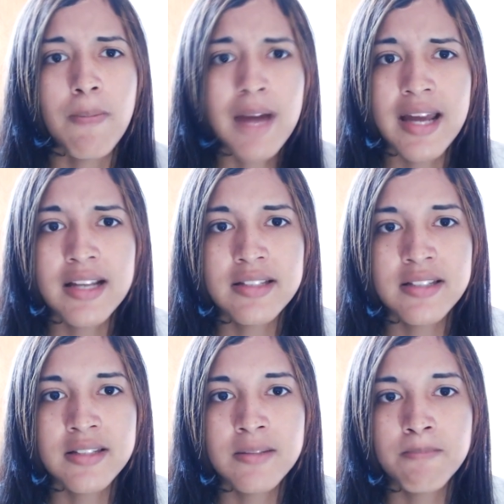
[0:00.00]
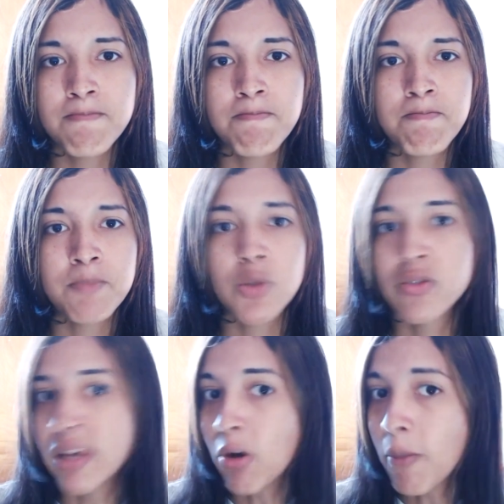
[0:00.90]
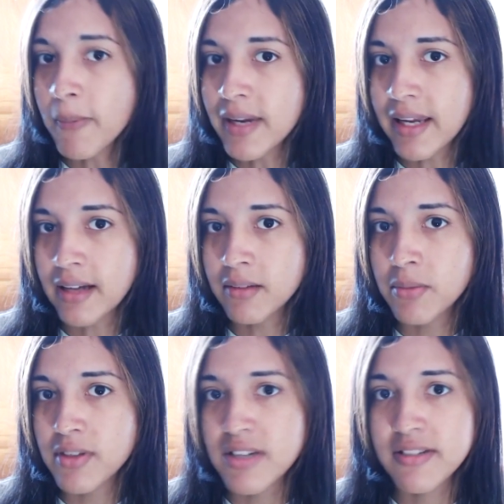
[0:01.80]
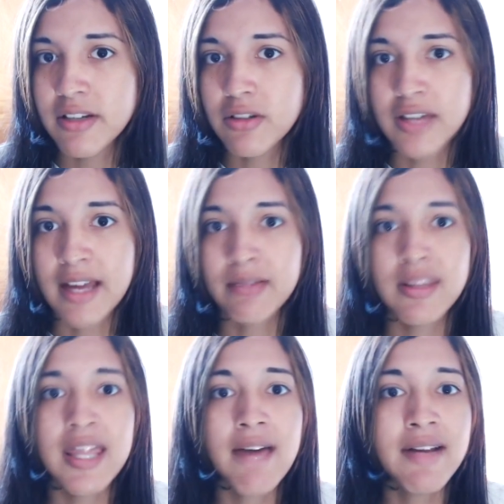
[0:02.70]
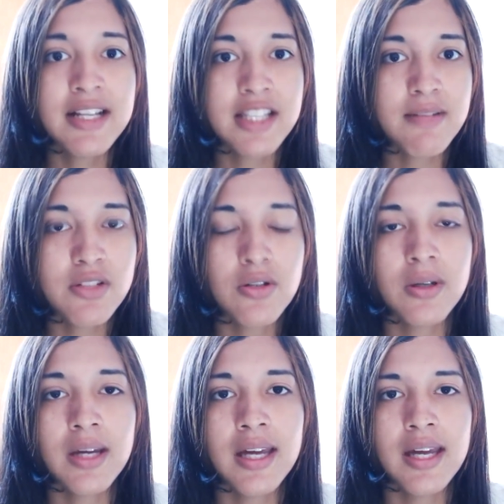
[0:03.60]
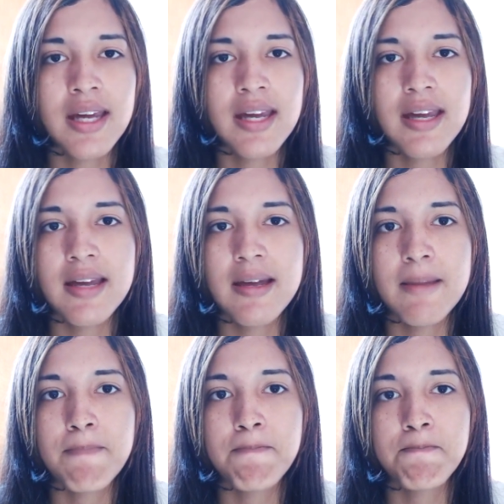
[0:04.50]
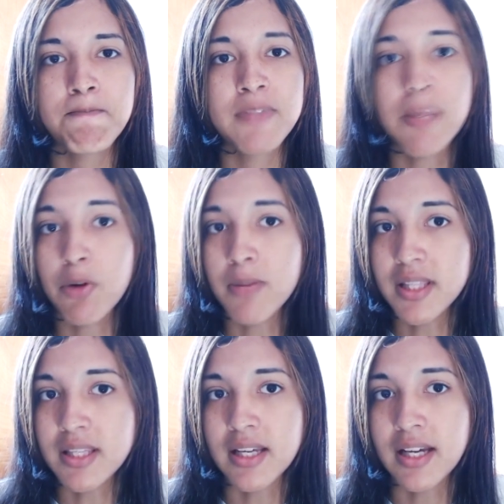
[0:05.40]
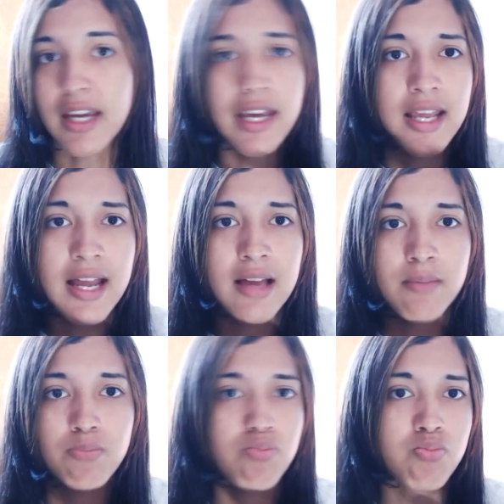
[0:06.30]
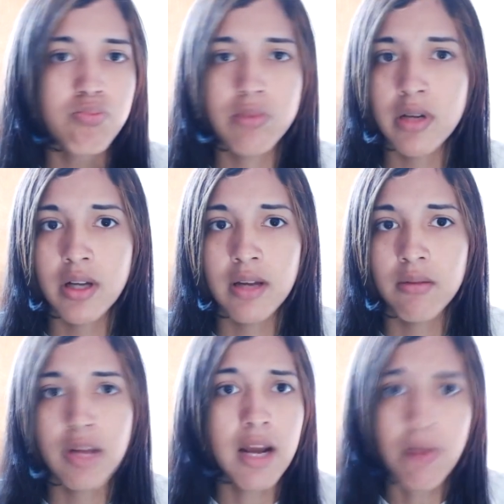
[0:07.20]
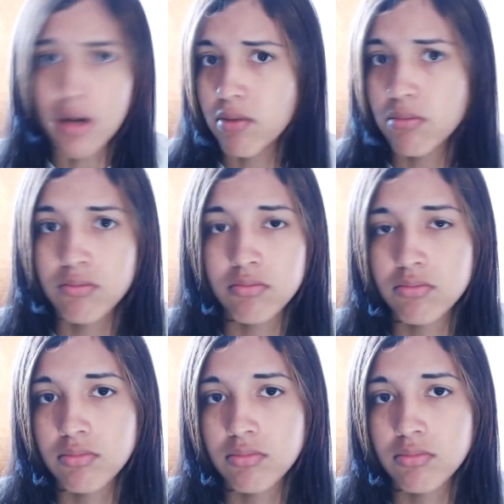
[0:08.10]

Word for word: los planes sí cumplían, por así decirlo, o sea, te daban el servicio que te prometían. Era, era bueno,